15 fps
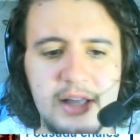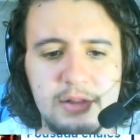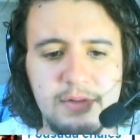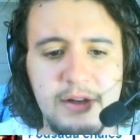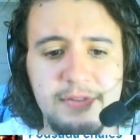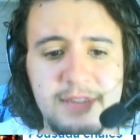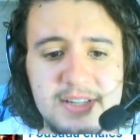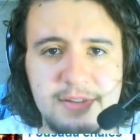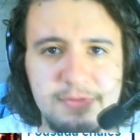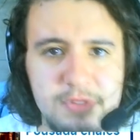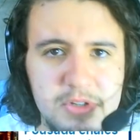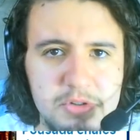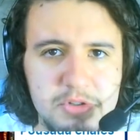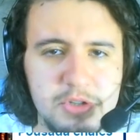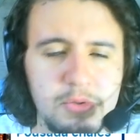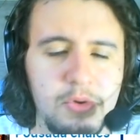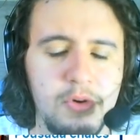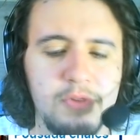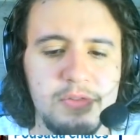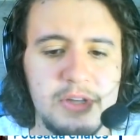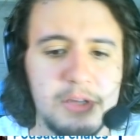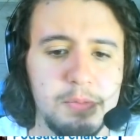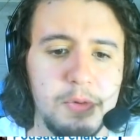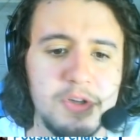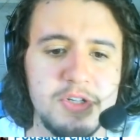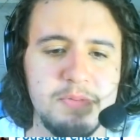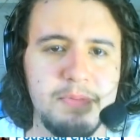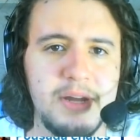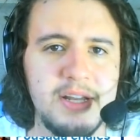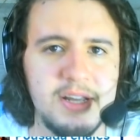aí tu vai fazer fusão de novo, daí tu
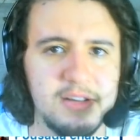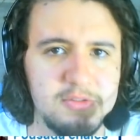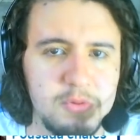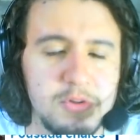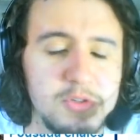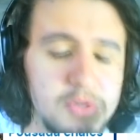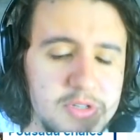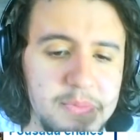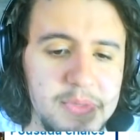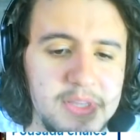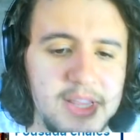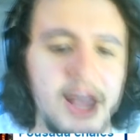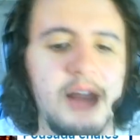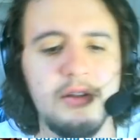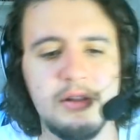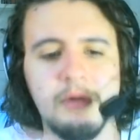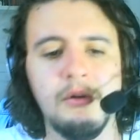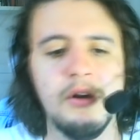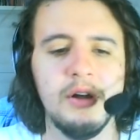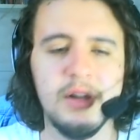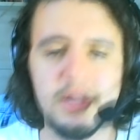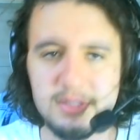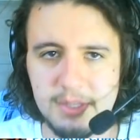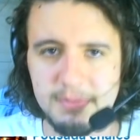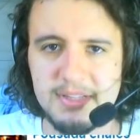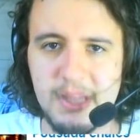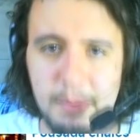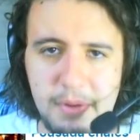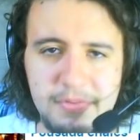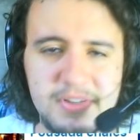pode banir as coisas do cemitério, então
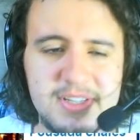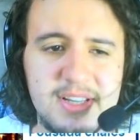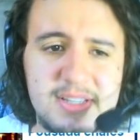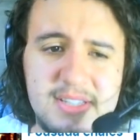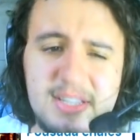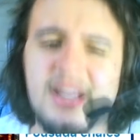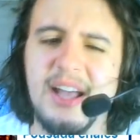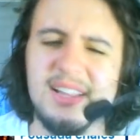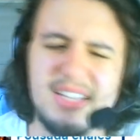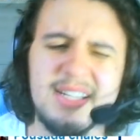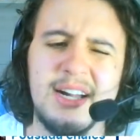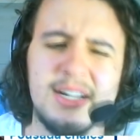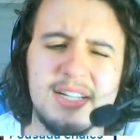também dá pra fazer assim. Até